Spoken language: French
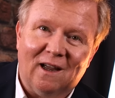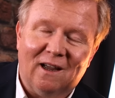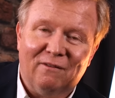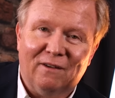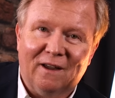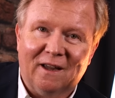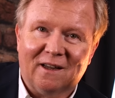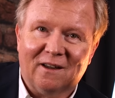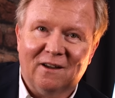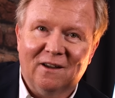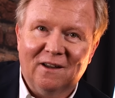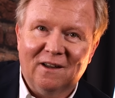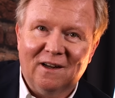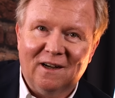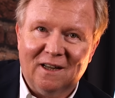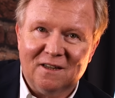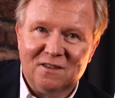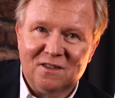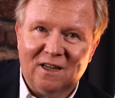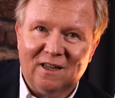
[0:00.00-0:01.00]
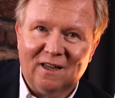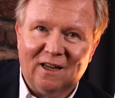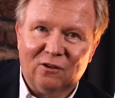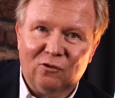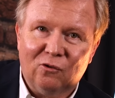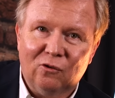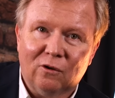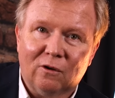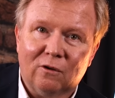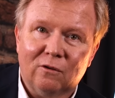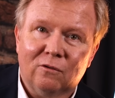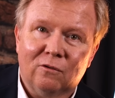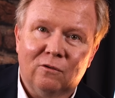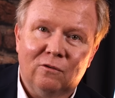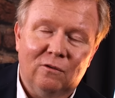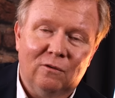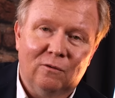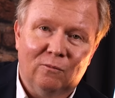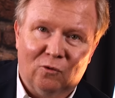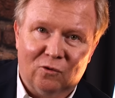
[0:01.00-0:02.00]
avec la signature
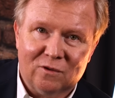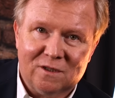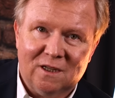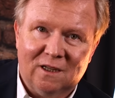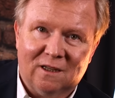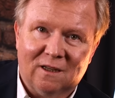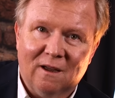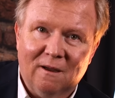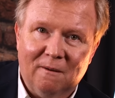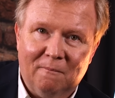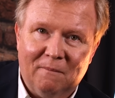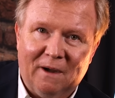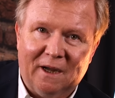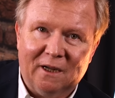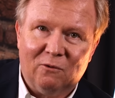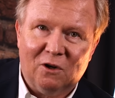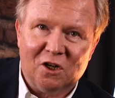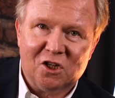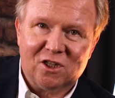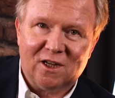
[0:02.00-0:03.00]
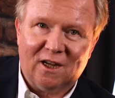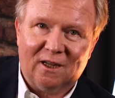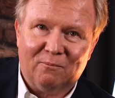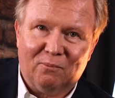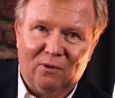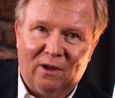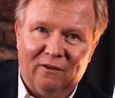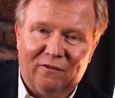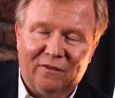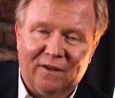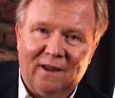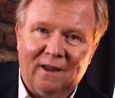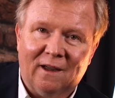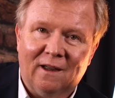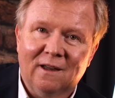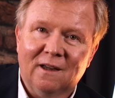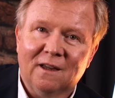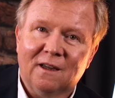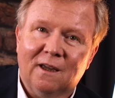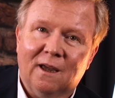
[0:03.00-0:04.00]
de mon site mywatchsite.fr
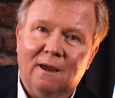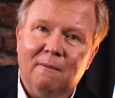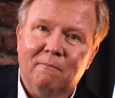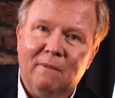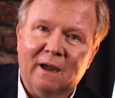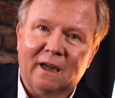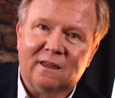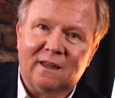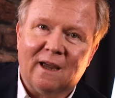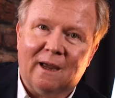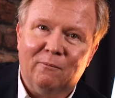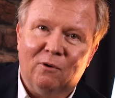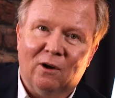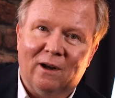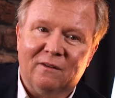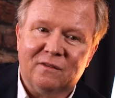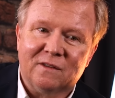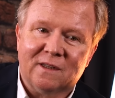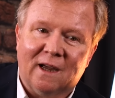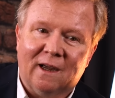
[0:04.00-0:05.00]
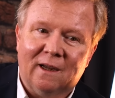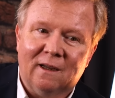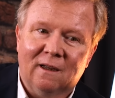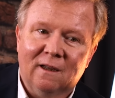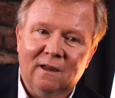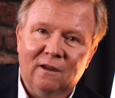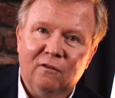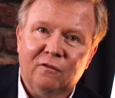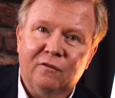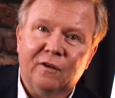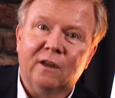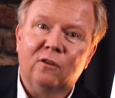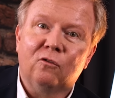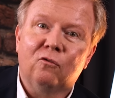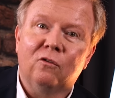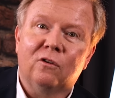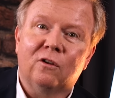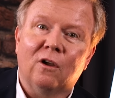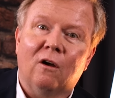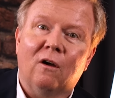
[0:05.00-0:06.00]
qui est Make Time a Lifestyle, faites
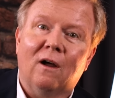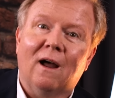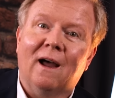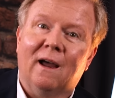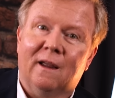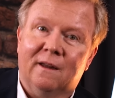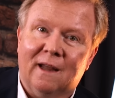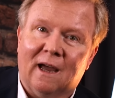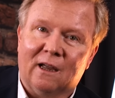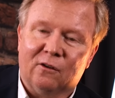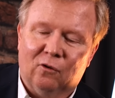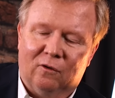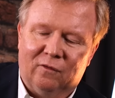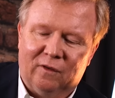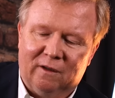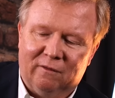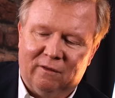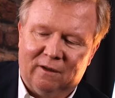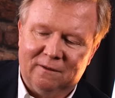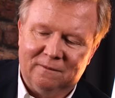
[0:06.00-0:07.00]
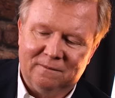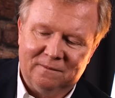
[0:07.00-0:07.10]
du temps un art de vivre.